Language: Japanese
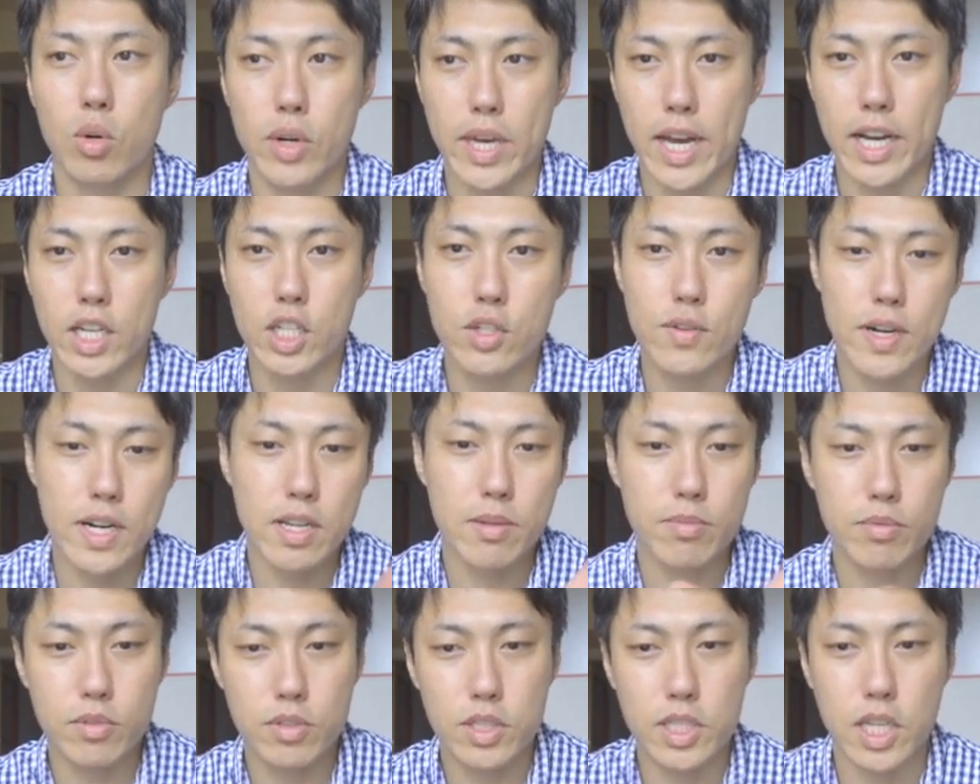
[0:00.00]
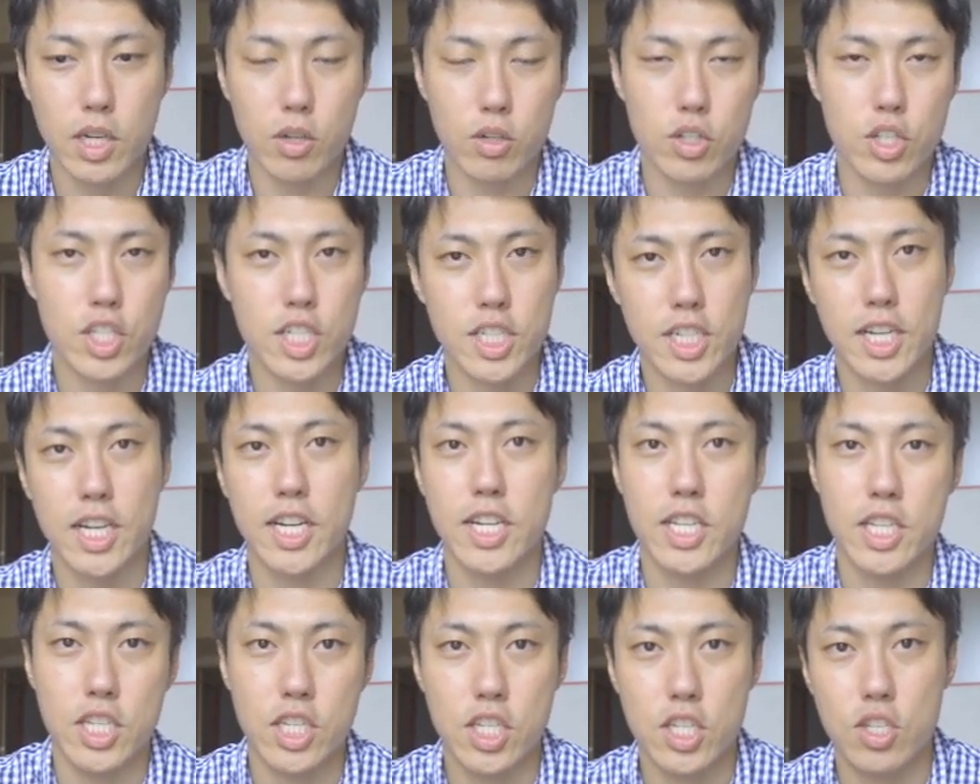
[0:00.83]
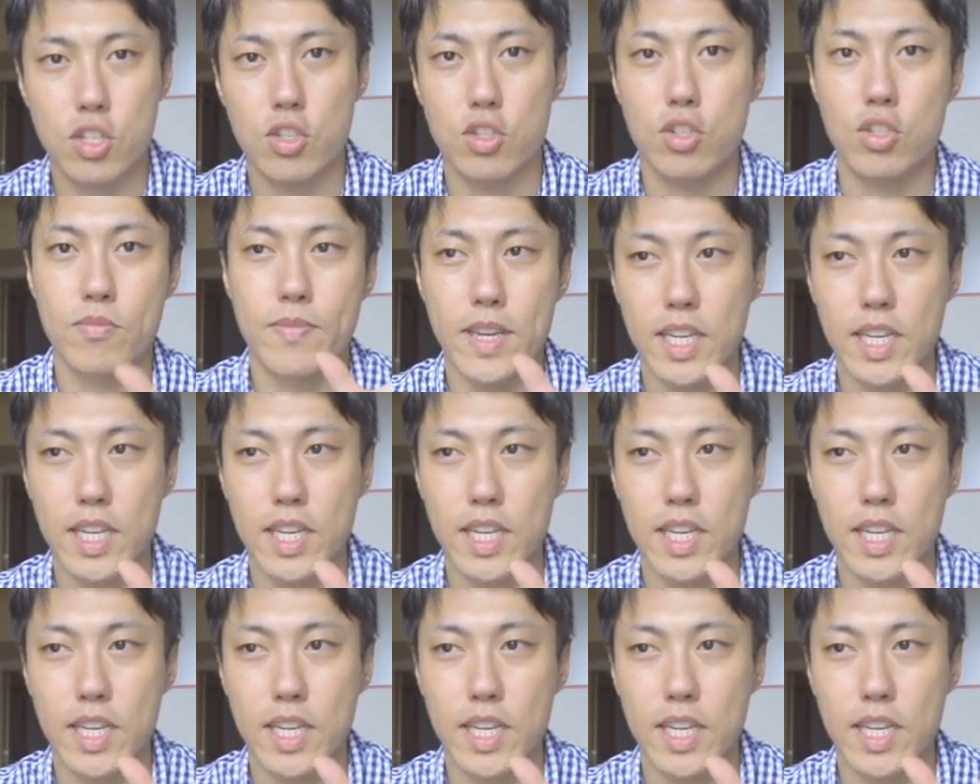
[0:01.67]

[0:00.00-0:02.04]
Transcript: 役割分担をしっかりする